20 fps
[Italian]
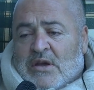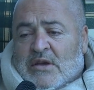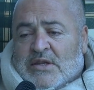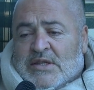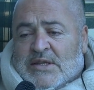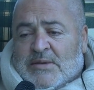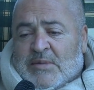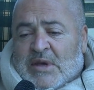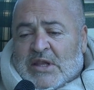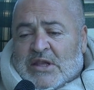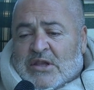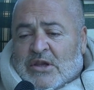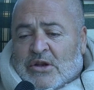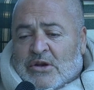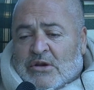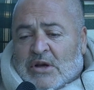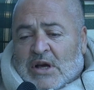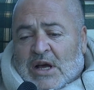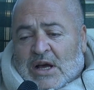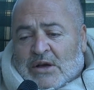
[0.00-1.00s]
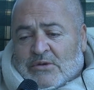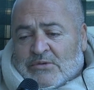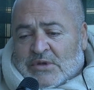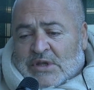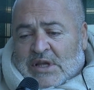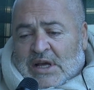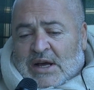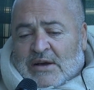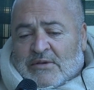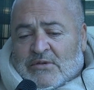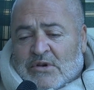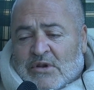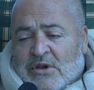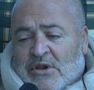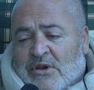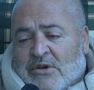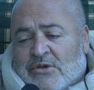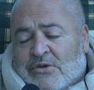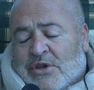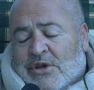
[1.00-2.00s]
si mettono a un tavolo,
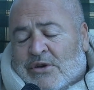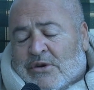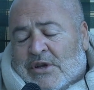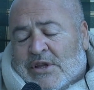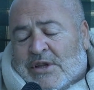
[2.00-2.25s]
io non dico